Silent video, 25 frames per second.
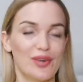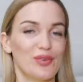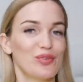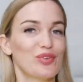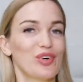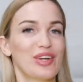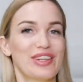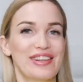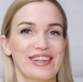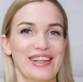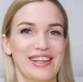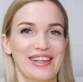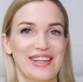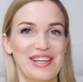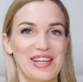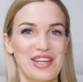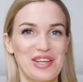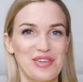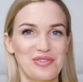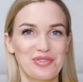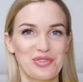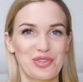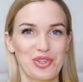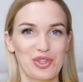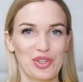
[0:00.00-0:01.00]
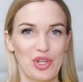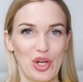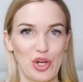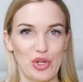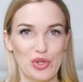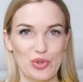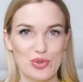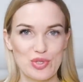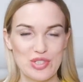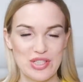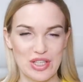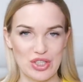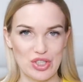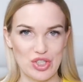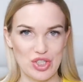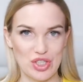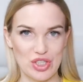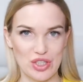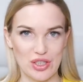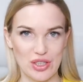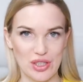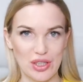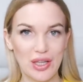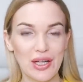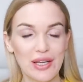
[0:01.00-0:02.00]
Вот такие вот
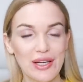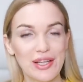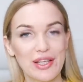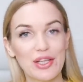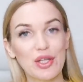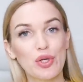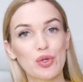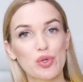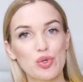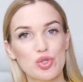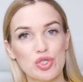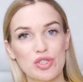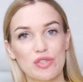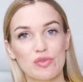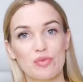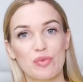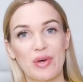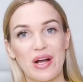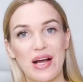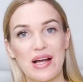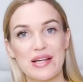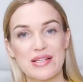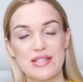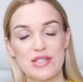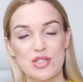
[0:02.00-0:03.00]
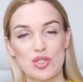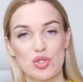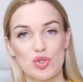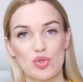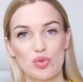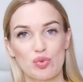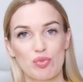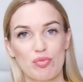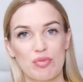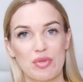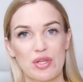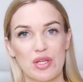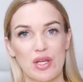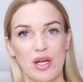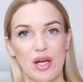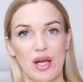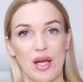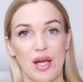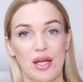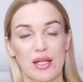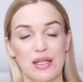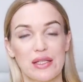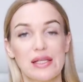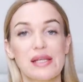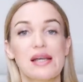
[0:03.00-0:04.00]
рюкзачки. Их уже в магазине у
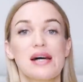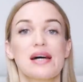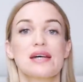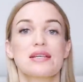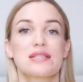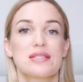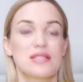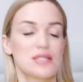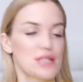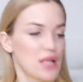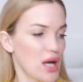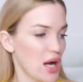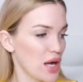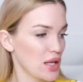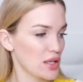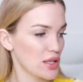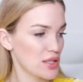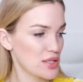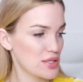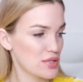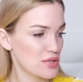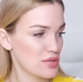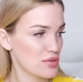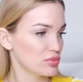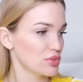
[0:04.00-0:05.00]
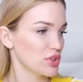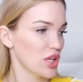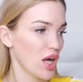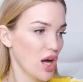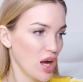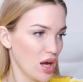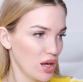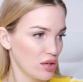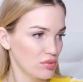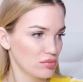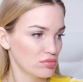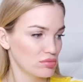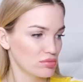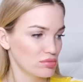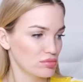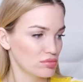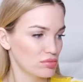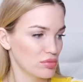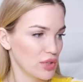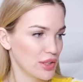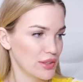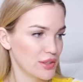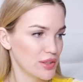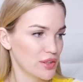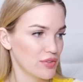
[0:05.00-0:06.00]
меня не осталось. Да,
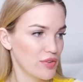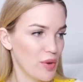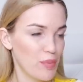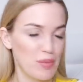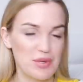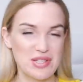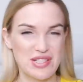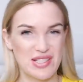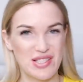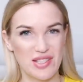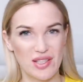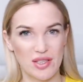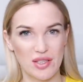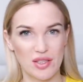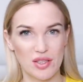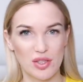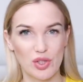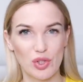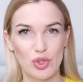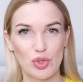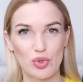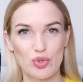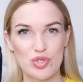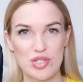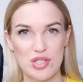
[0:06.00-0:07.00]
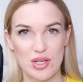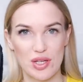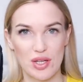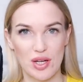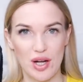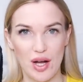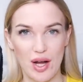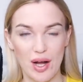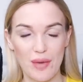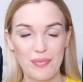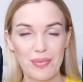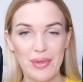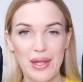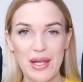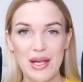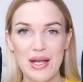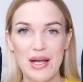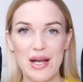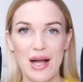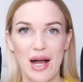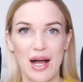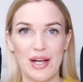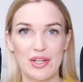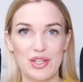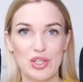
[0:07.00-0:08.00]
это два последних рюкзака.
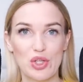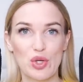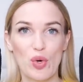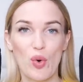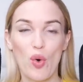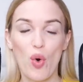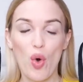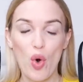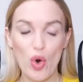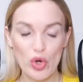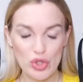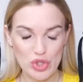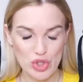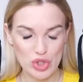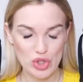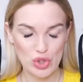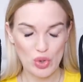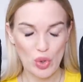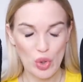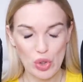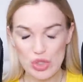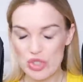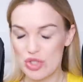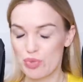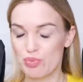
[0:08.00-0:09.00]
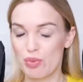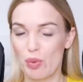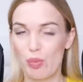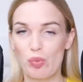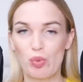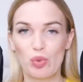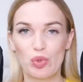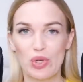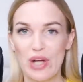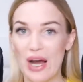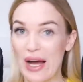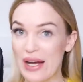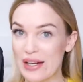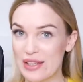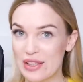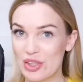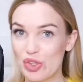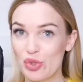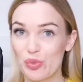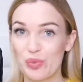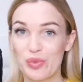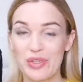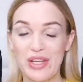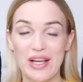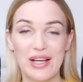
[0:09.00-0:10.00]
Они очень-очень популярны.
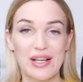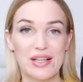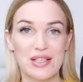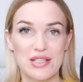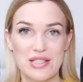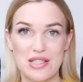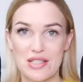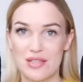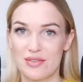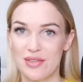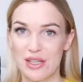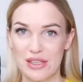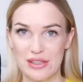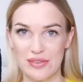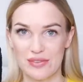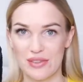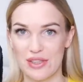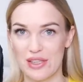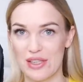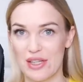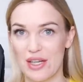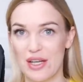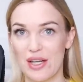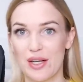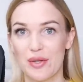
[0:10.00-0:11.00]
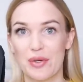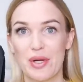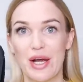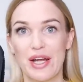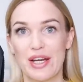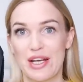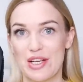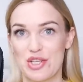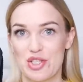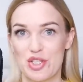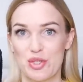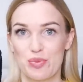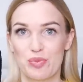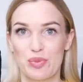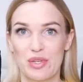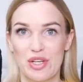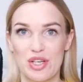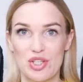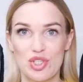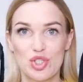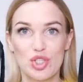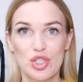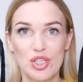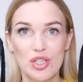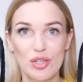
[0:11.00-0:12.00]
У меня их расхватывали как горячие
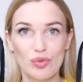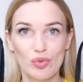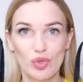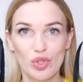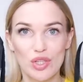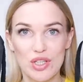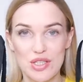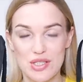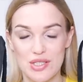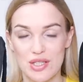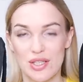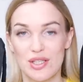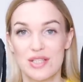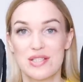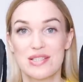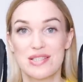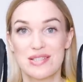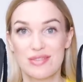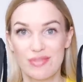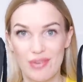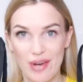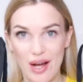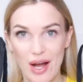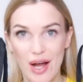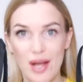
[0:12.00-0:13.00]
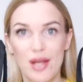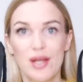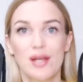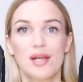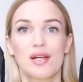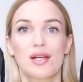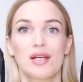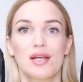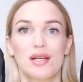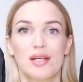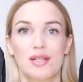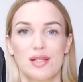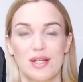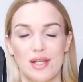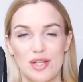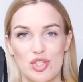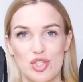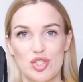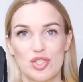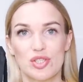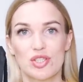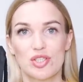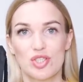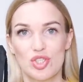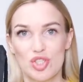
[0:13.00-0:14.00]
пирожки. Вот осталось два. И я
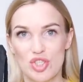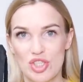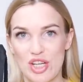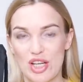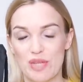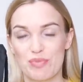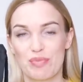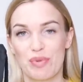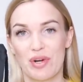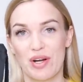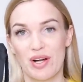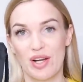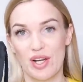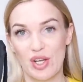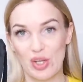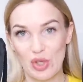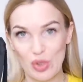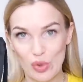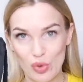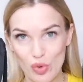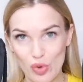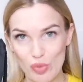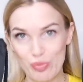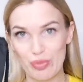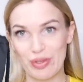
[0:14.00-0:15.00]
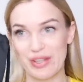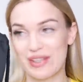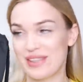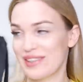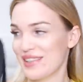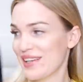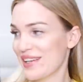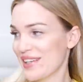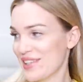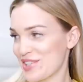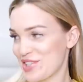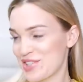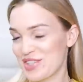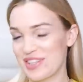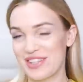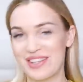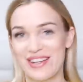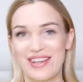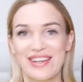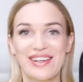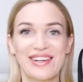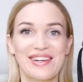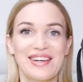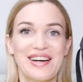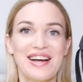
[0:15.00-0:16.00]
решила не ждать, пока их купят. И я решила
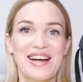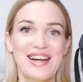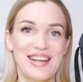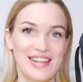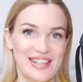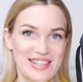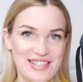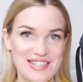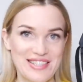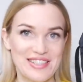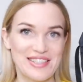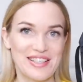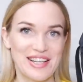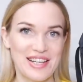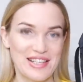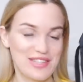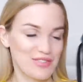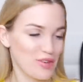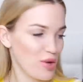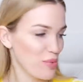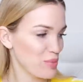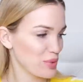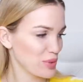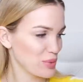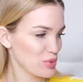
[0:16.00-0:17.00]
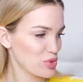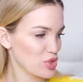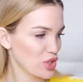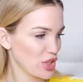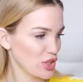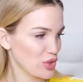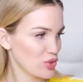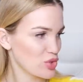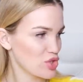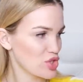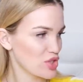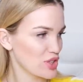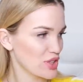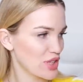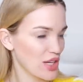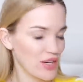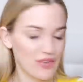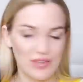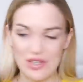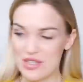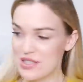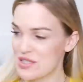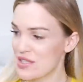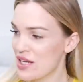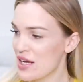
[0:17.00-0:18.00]
их разыграть вам, потому что они очень
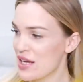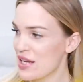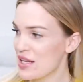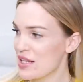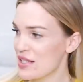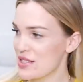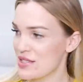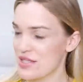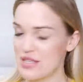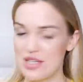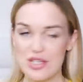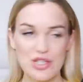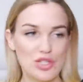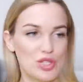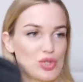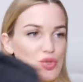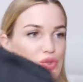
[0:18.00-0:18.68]
нравились. Здесь